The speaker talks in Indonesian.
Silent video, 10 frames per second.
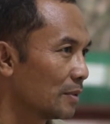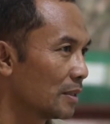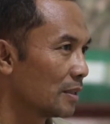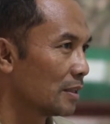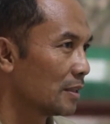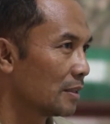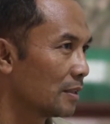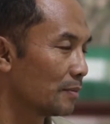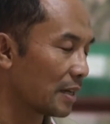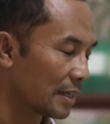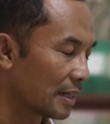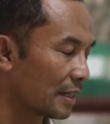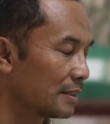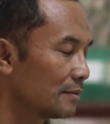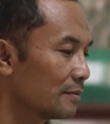uh,
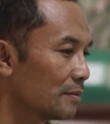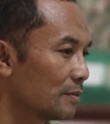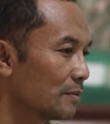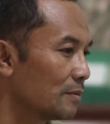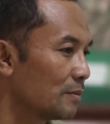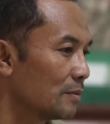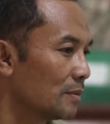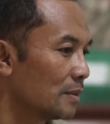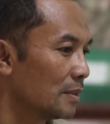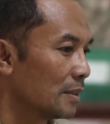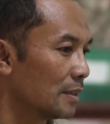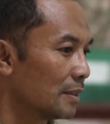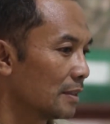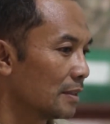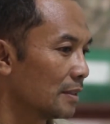mengadakan
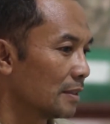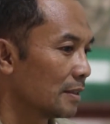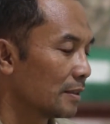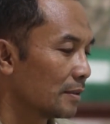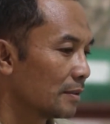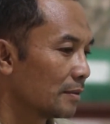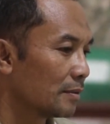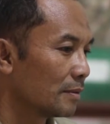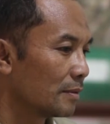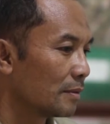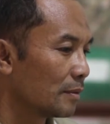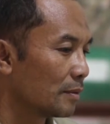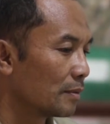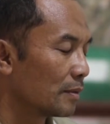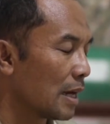uh,
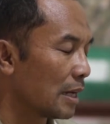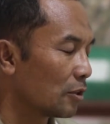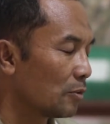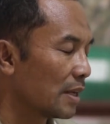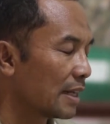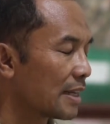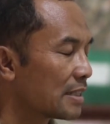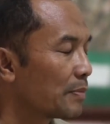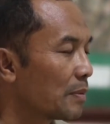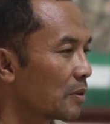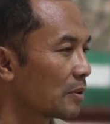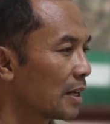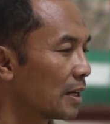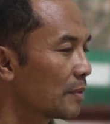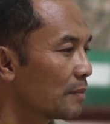atau mengatasi
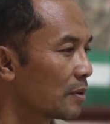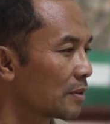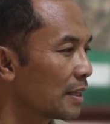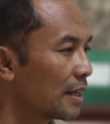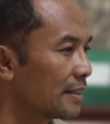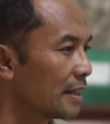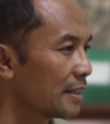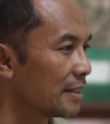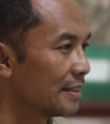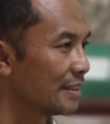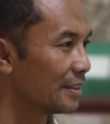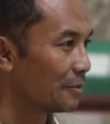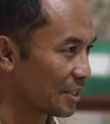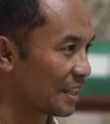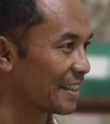pemberontakan-pemberontakan yang ada di
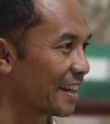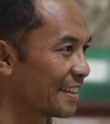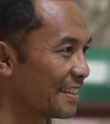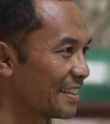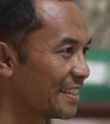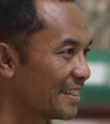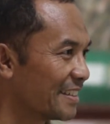Nusantara ini.